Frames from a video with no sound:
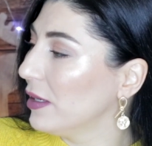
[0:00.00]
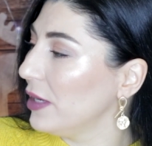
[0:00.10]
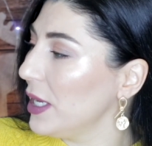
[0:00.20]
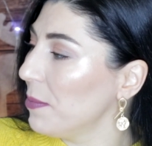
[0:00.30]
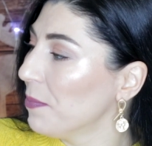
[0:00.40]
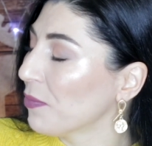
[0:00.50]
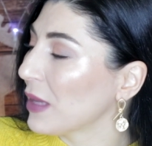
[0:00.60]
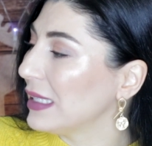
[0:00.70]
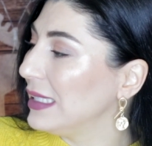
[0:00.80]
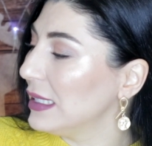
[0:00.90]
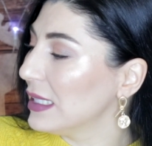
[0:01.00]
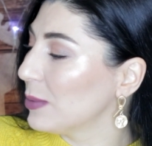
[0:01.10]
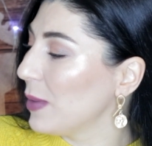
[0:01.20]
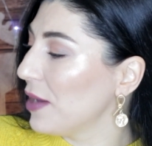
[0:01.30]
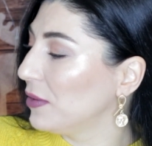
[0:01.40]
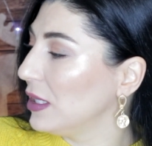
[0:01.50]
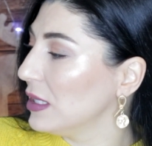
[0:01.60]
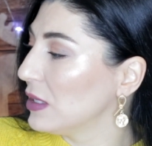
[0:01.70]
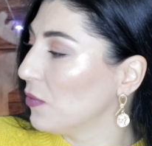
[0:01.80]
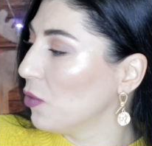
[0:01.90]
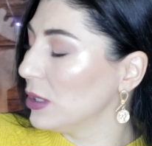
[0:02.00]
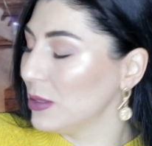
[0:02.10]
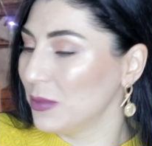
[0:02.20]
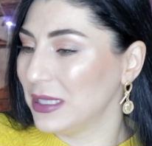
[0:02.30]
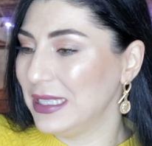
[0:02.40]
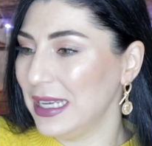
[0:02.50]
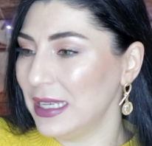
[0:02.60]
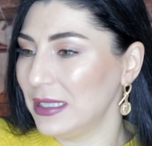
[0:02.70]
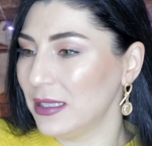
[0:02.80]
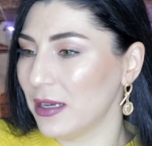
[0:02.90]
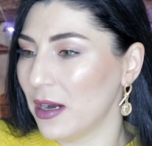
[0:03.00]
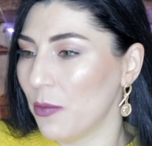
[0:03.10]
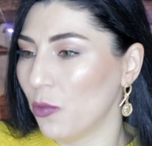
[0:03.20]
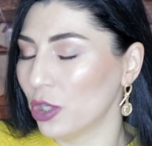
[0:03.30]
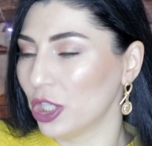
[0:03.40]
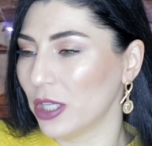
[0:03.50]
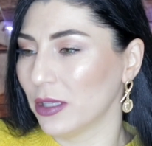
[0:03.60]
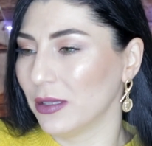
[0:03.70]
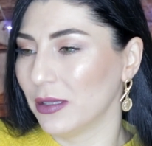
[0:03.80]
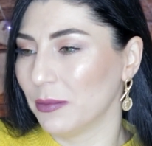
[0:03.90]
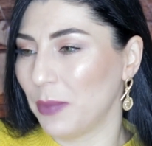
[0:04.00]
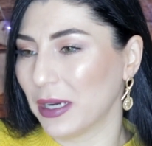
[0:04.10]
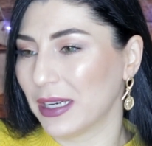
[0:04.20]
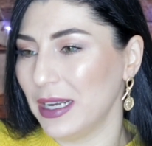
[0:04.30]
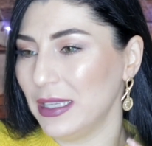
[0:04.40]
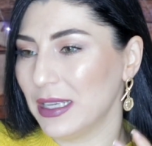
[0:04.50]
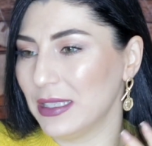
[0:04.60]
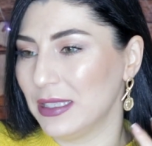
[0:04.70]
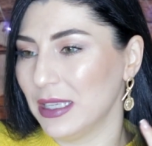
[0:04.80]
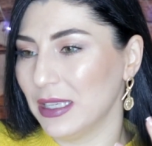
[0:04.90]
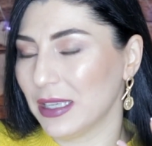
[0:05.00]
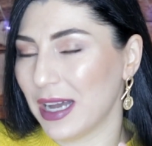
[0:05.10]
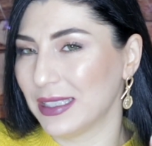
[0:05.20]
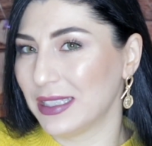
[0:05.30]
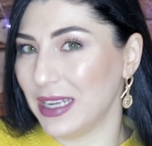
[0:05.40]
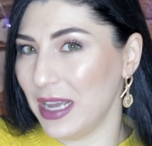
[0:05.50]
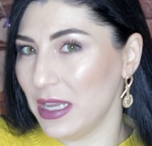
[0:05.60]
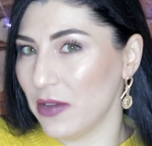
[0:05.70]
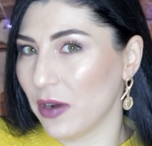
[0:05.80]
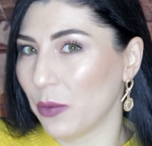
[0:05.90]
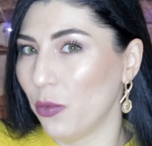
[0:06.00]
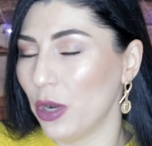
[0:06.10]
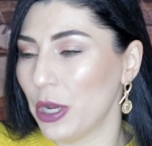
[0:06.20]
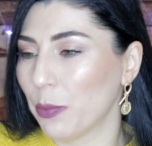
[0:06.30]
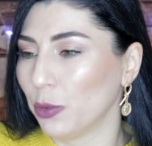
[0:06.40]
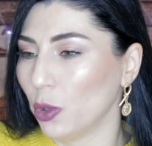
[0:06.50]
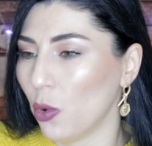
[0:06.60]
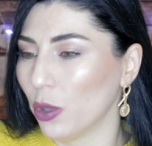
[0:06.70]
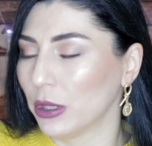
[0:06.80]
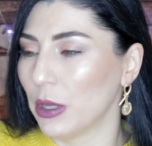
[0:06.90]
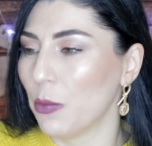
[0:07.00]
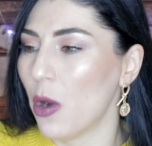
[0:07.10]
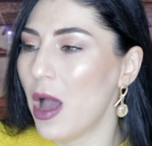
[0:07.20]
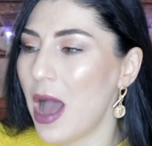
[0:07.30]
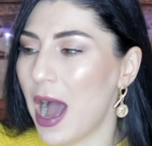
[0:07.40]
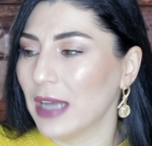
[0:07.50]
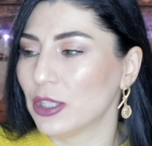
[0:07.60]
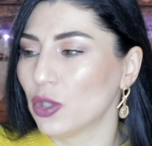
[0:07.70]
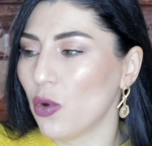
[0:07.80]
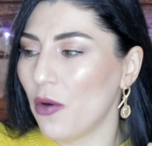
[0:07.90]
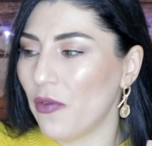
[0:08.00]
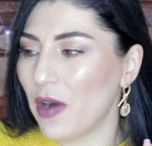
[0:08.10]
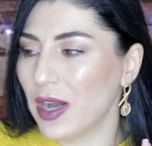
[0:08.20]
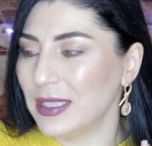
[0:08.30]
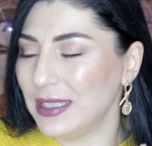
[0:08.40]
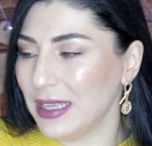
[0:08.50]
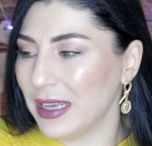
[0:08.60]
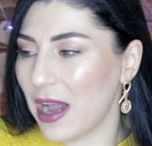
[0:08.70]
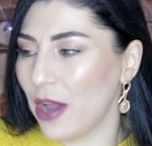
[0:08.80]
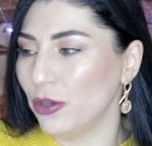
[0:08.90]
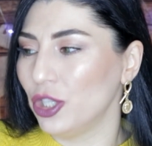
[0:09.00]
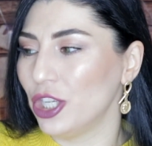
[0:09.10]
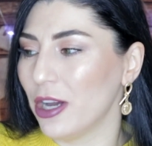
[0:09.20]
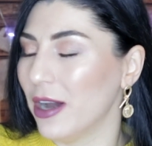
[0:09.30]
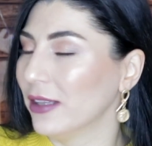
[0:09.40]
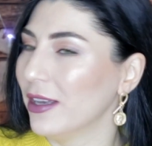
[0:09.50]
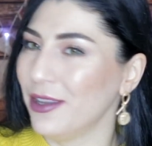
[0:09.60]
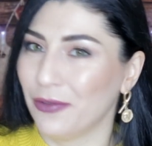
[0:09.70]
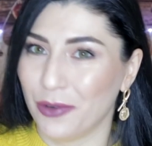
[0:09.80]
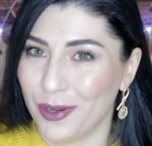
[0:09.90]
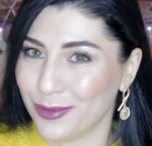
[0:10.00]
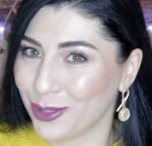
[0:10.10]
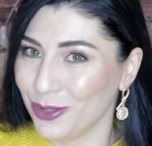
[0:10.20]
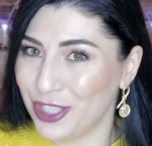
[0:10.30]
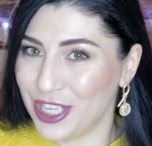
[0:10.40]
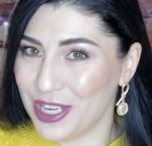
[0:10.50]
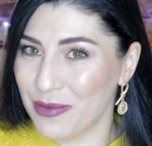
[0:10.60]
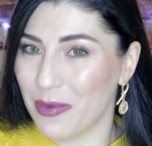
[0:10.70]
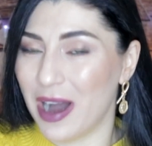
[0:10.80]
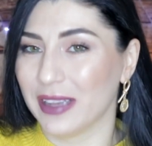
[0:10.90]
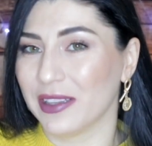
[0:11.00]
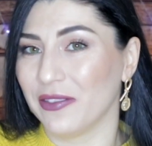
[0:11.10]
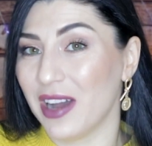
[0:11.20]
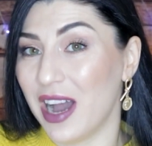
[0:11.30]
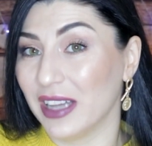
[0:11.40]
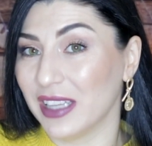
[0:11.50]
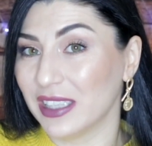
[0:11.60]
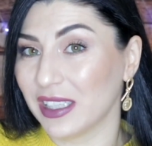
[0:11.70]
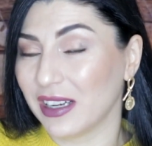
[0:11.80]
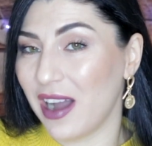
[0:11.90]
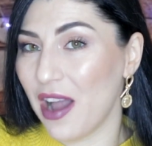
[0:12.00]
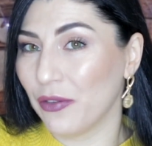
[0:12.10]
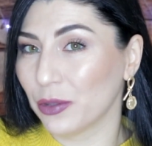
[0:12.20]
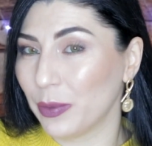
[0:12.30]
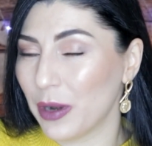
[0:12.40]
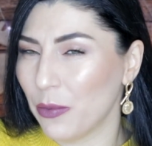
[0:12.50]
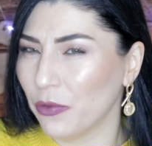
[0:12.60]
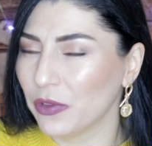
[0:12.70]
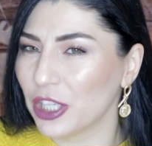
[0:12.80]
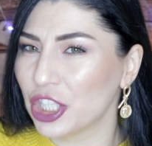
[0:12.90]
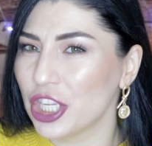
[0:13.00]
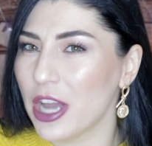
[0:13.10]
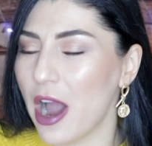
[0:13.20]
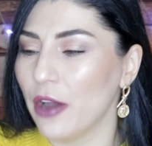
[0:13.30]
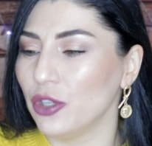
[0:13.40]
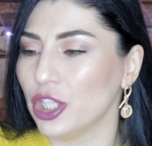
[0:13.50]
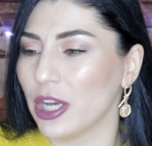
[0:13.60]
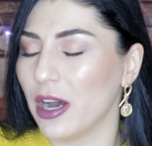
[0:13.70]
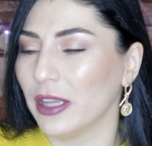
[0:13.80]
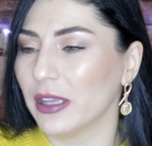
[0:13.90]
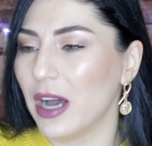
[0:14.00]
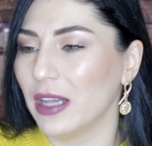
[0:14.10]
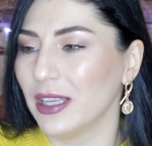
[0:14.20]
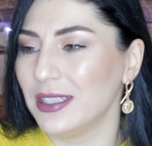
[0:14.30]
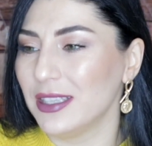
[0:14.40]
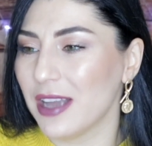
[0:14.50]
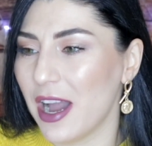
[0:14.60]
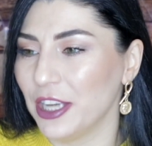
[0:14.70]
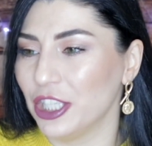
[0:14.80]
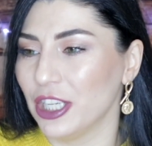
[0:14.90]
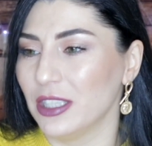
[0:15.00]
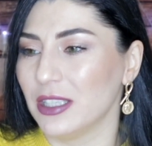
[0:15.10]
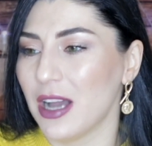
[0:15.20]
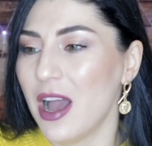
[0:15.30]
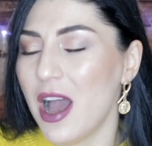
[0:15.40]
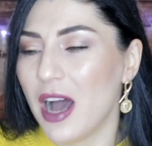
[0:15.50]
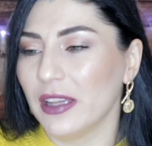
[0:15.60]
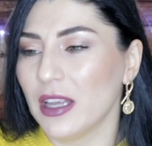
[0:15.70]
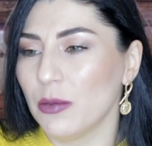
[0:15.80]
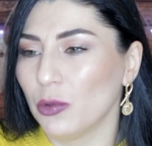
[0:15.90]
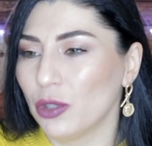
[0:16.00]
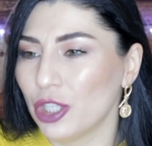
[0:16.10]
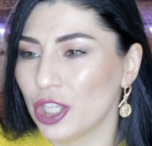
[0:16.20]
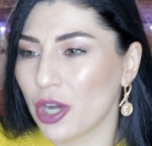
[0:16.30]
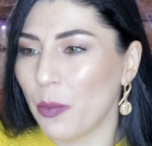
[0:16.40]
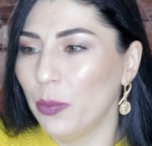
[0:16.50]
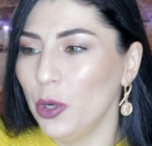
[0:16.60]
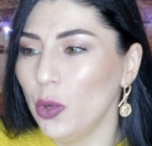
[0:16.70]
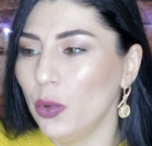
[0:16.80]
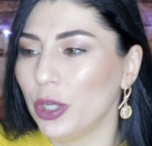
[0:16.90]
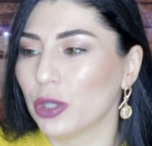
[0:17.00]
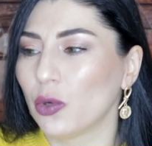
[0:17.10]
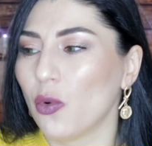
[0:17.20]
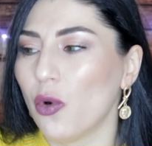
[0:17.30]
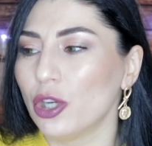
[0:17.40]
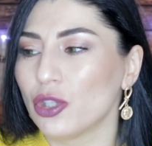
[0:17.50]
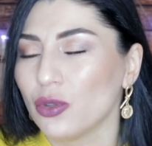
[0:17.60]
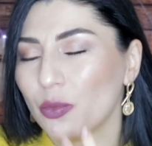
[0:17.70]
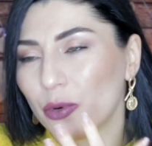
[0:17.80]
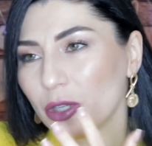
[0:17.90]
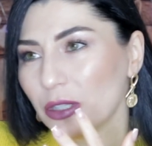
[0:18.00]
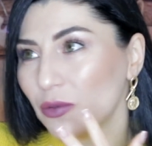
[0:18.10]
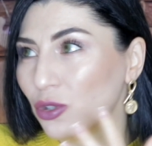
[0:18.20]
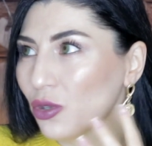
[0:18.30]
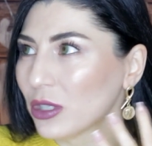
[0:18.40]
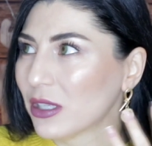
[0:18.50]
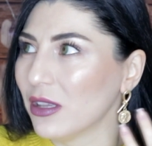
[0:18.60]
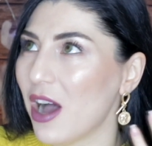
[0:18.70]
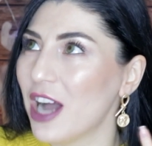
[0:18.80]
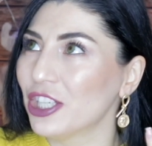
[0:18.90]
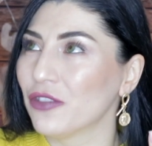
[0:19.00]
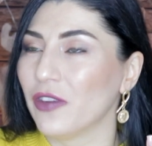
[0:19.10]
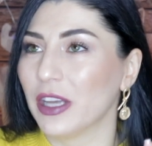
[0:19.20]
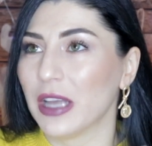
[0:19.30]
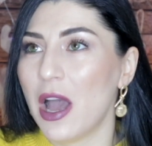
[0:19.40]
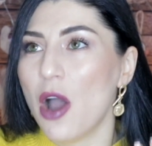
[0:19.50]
Cream. Здесь SPF 38. Здесь э, можно покрытие сделать от среднего к более плотному. Основа сияющая, она ни в коем случае не матовая. Она такая вот прям увлажняющая, она лоснящаяся. Она немножечко блюрит кожу, ну просто все сглаживает.